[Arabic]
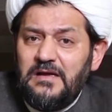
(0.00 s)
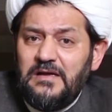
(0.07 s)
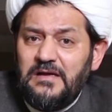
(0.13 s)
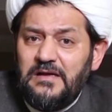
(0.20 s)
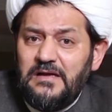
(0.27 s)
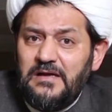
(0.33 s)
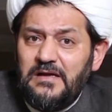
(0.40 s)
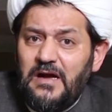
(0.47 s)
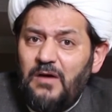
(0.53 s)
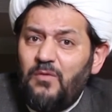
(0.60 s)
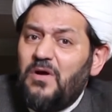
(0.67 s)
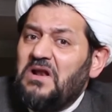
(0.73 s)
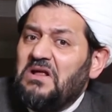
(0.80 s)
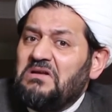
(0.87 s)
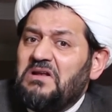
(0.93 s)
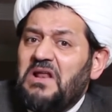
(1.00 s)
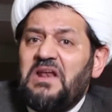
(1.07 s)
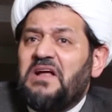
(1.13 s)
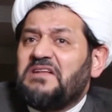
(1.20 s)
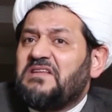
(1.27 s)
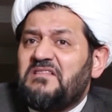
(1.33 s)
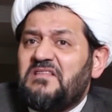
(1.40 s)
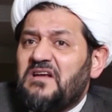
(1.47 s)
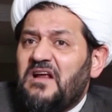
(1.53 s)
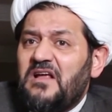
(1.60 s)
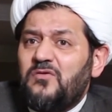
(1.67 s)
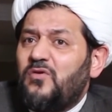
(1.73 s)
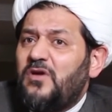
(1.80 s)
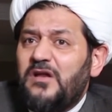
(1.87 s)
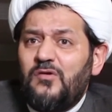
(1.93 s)
آه، أولا لا نعتذر
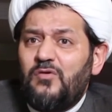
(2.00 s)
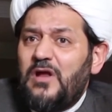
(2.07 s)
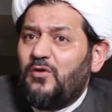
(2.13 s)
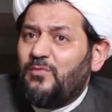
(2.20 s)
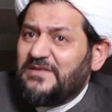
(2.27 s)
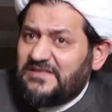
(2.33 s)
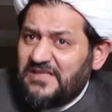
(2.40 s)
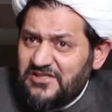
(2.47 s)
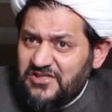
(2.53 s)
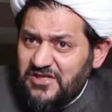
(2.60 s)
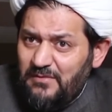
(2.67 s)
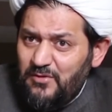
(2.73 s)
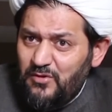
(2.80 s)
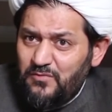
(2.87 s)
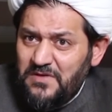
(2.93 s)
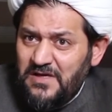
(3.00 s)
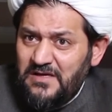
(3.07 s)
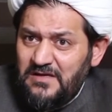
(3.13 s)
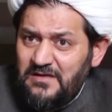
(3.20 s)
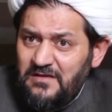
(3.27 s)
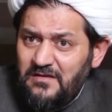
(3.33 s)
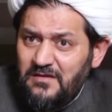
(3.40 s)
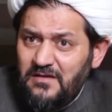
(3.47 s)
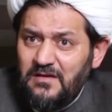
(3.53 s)
عنه لأنه لا يمثل الشعب اللبناني